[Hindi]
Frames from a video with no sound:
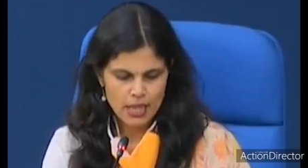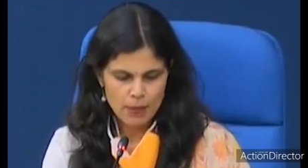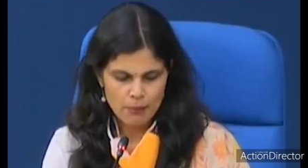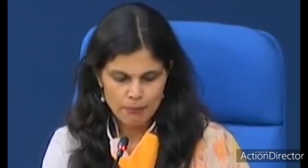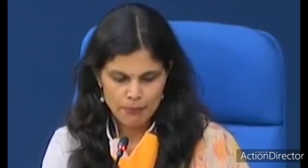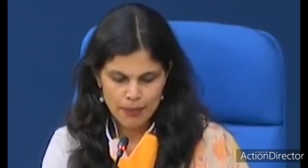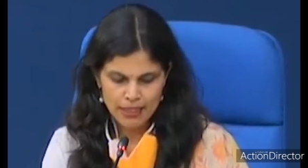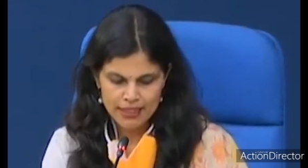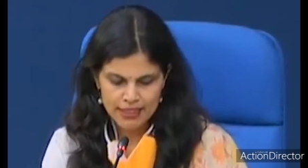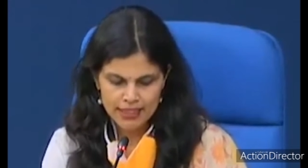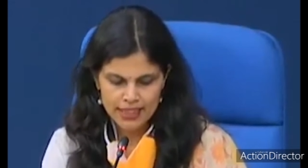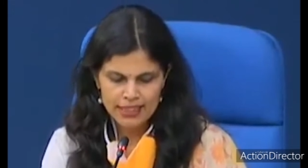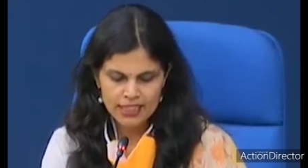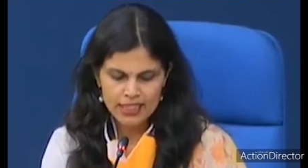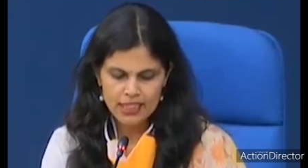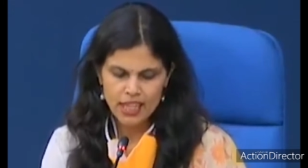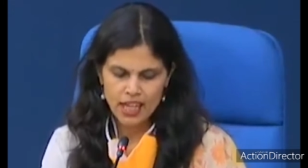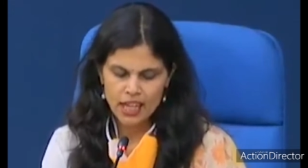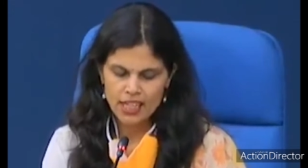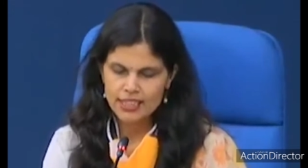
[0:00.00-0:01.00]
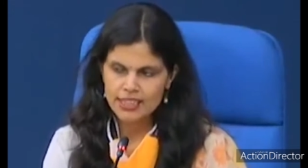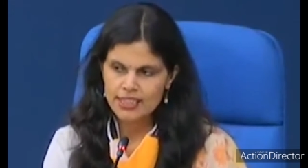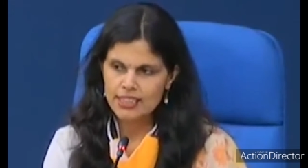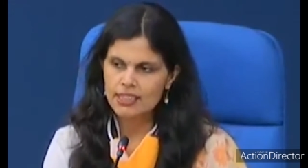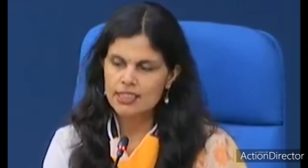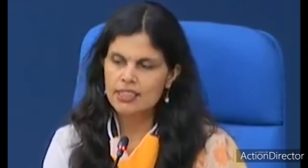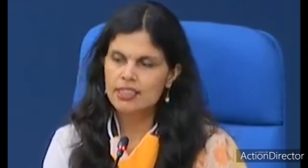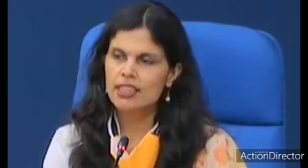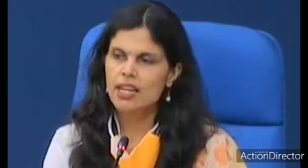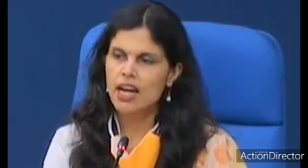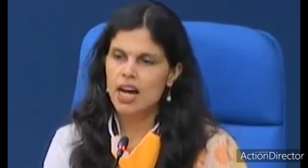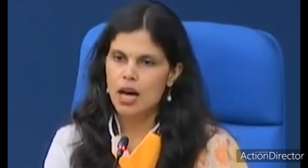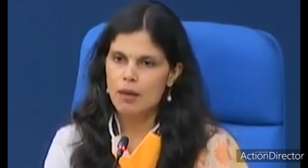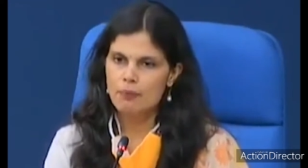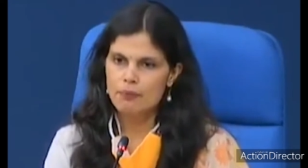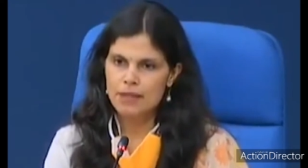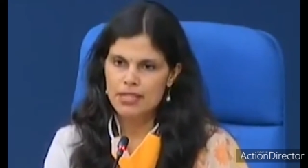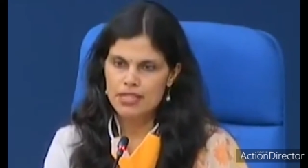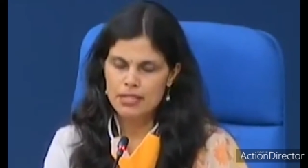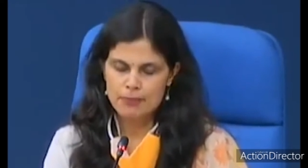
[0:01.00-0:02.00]
संबंधित राज्य
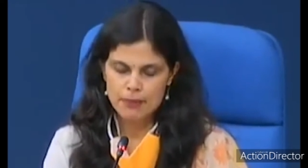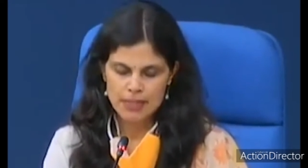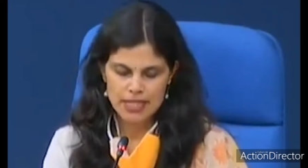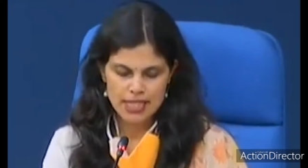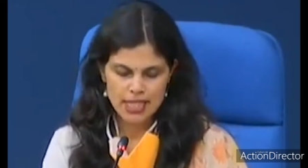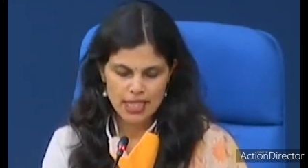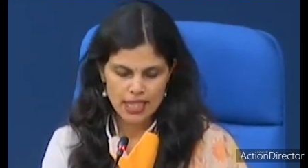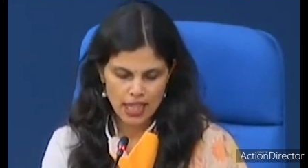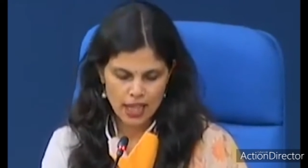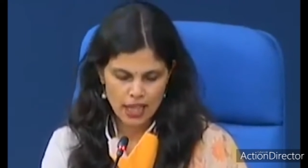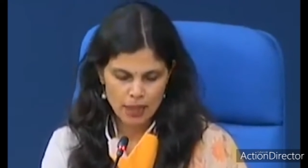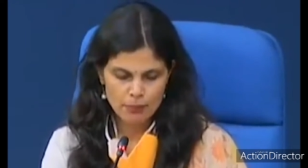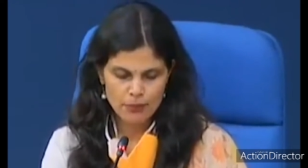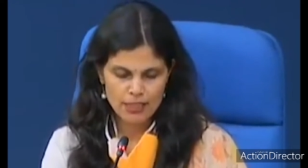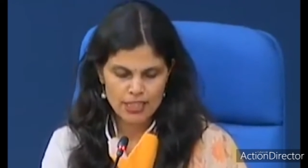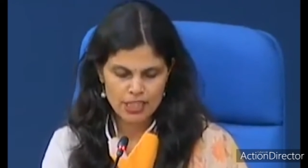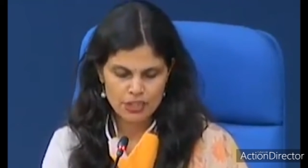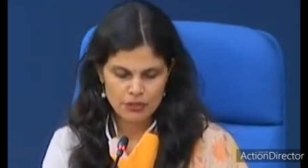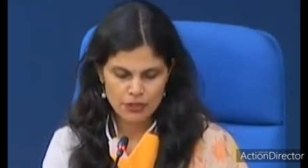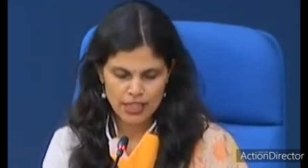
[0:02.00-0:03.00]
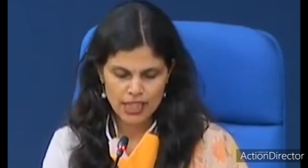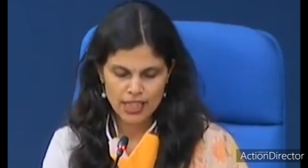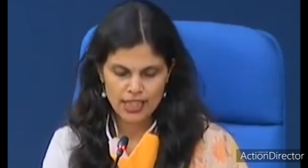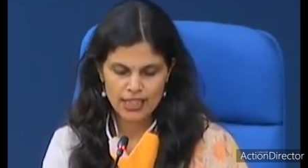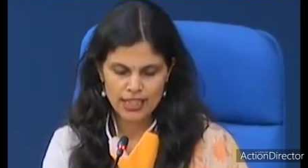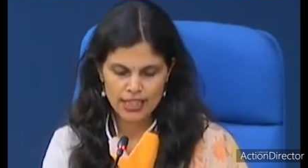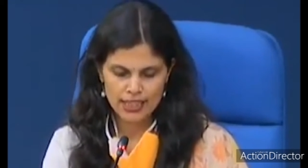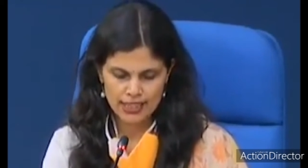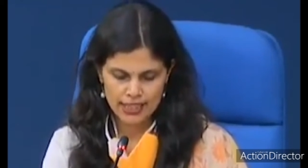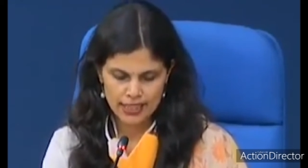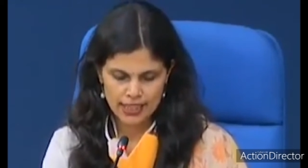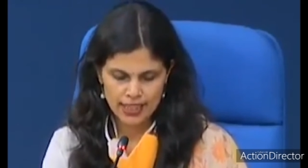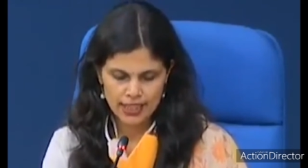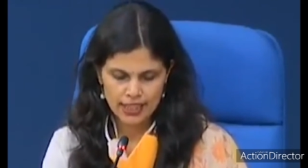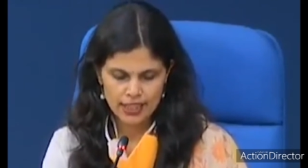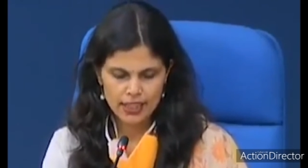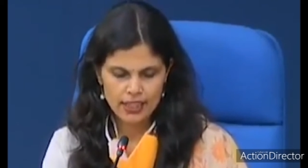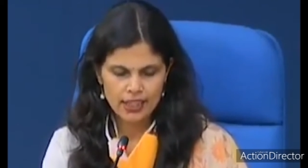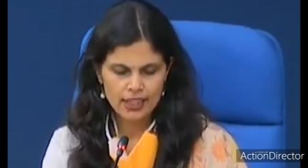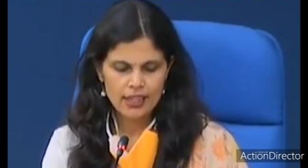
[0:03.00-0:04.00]
आपस में सलाह मशवरा करके
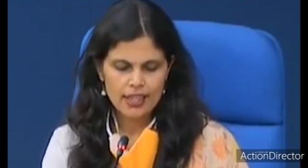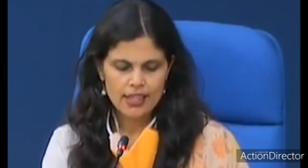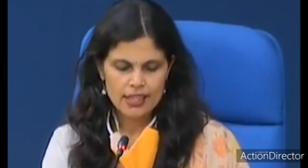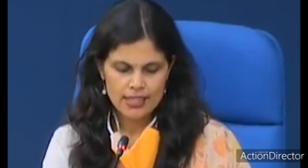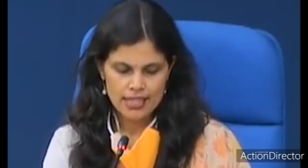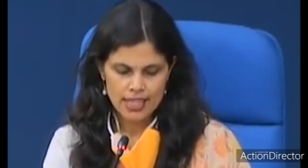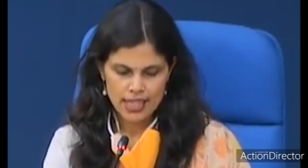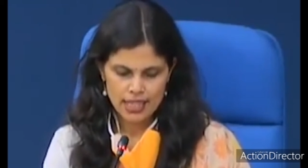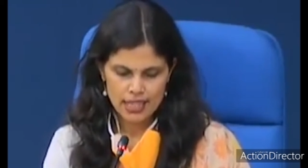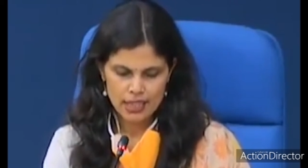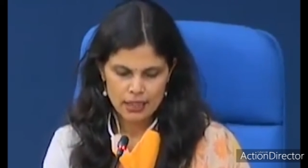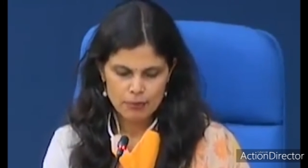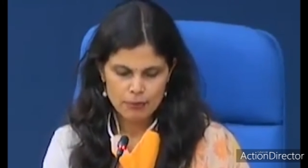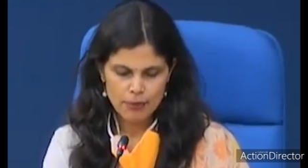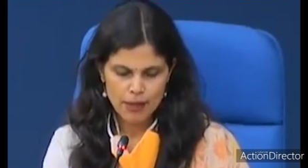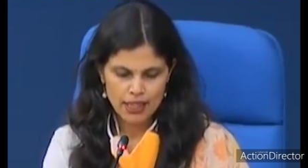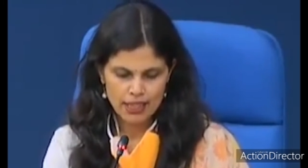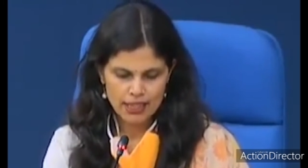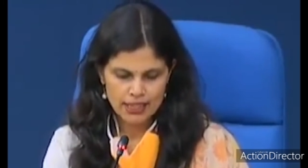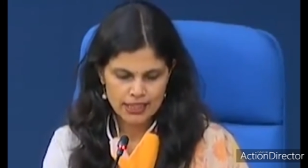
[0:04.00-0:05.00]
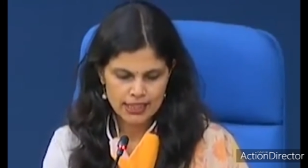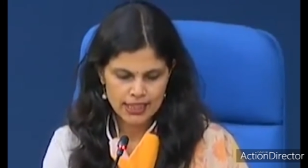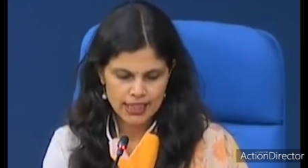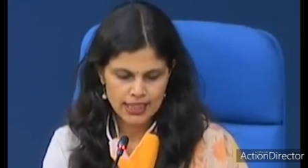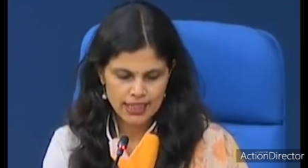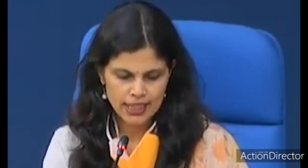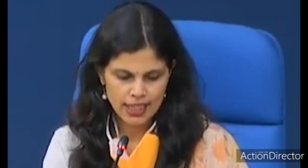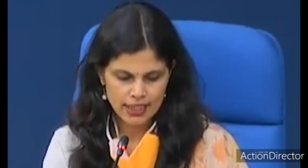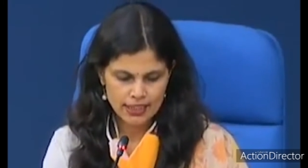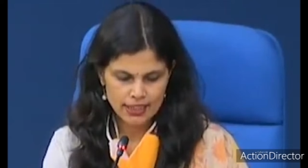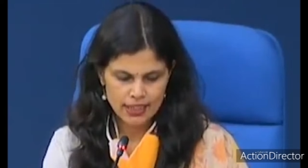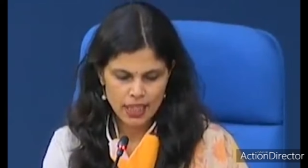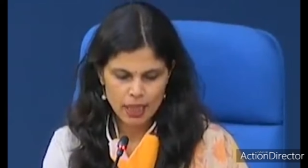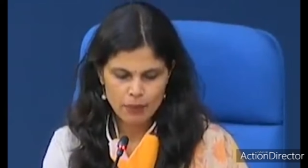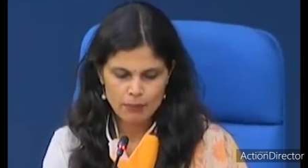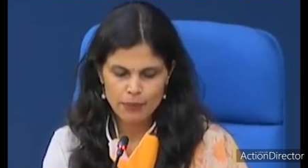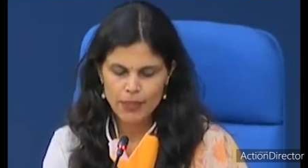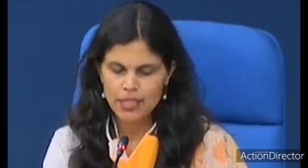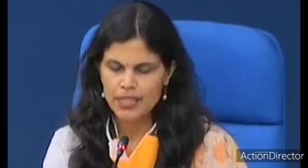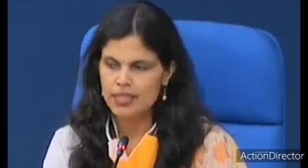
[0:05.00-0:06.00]
सड़क मार्ग से यात्रा
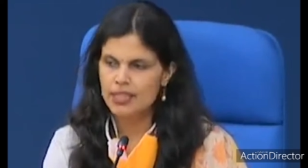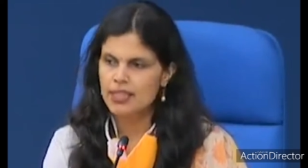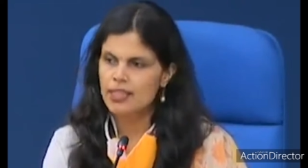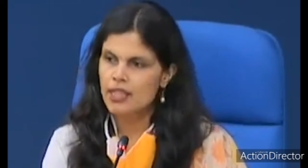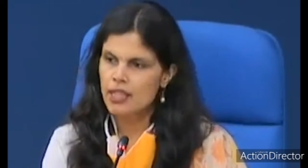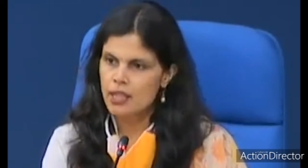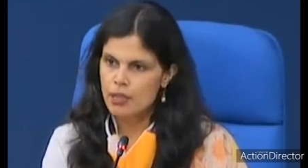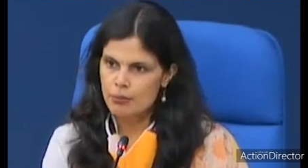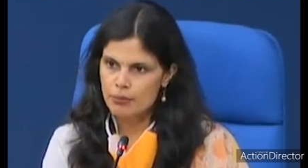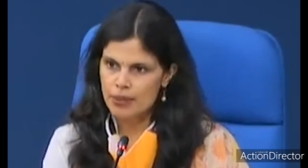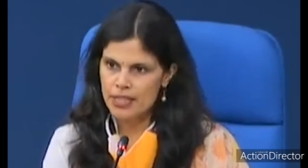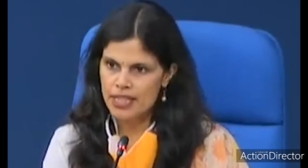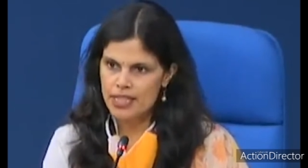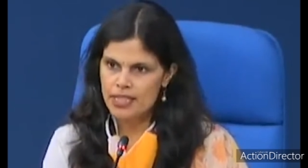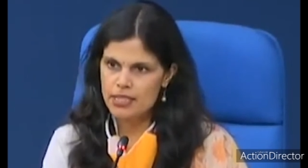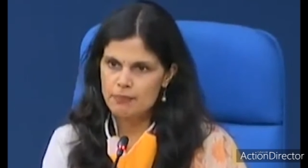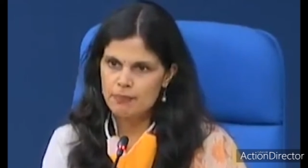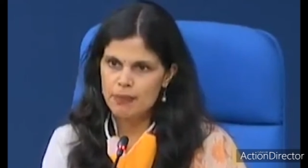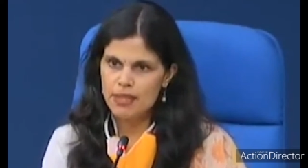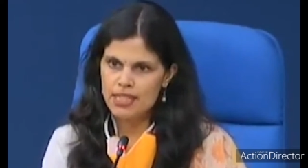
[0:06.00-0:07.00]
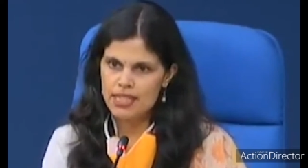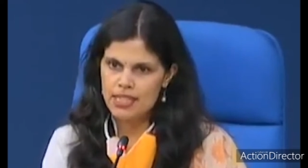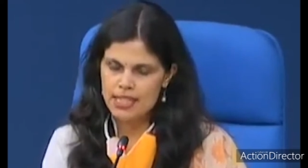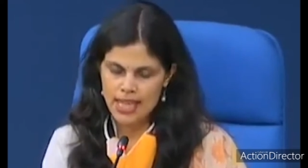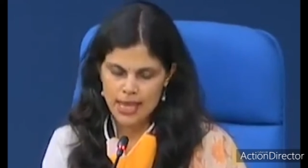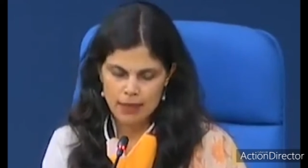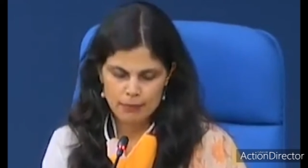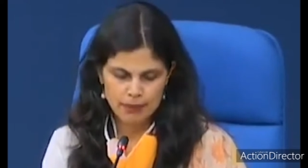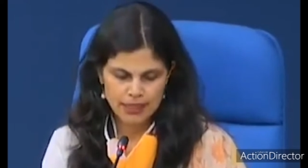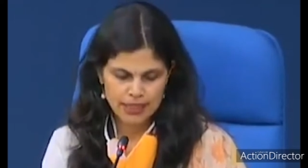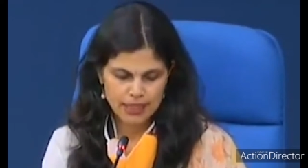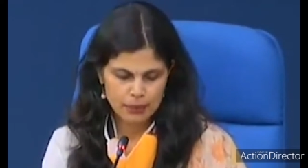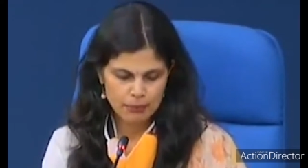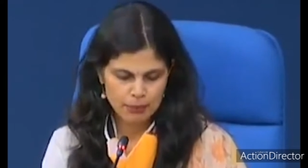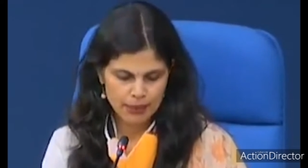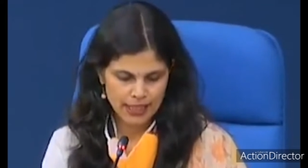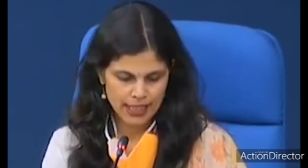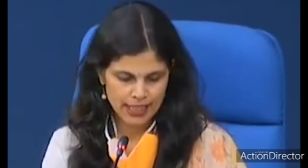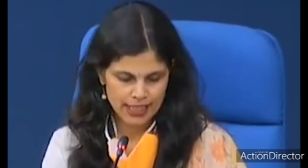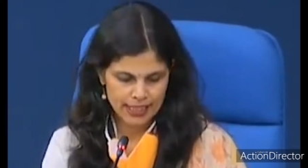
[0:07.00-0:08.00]
पर परस्पर सहमति
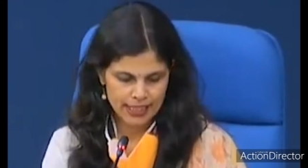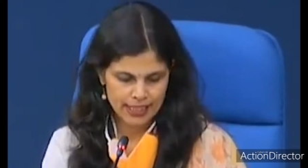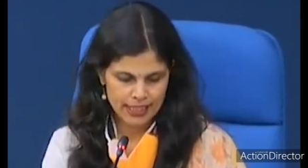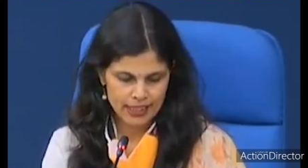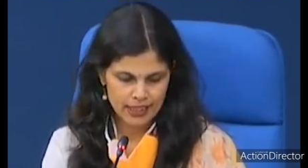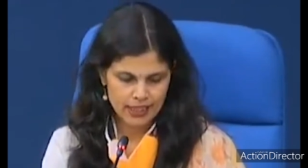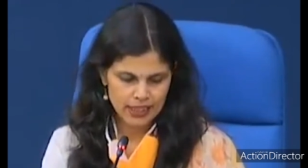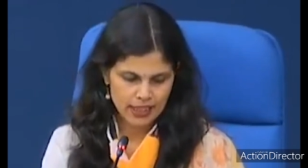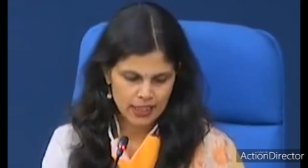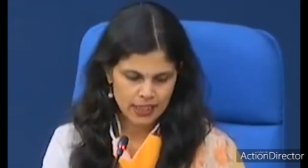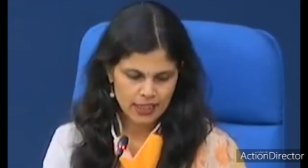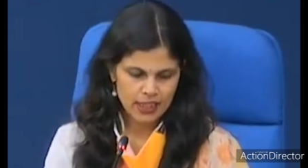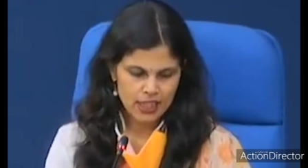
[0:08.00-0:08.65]
बनाएंगे